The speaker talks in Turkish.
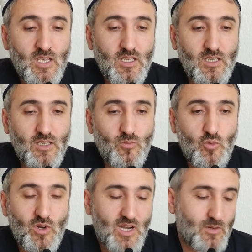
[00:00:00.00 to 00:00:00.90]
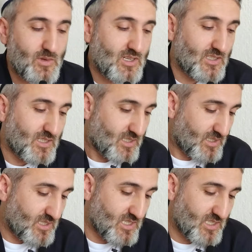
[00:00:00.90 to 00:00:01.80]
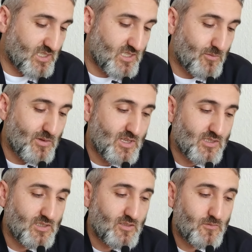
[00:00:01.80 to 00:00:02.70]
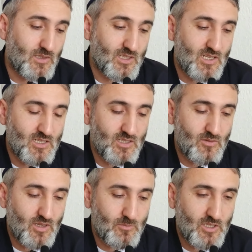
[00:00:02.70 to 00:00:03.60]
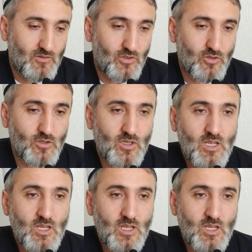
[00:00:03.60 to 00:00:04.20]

E, bu harbe kadar yaşanacak bazı fitnelerden haber veriyor.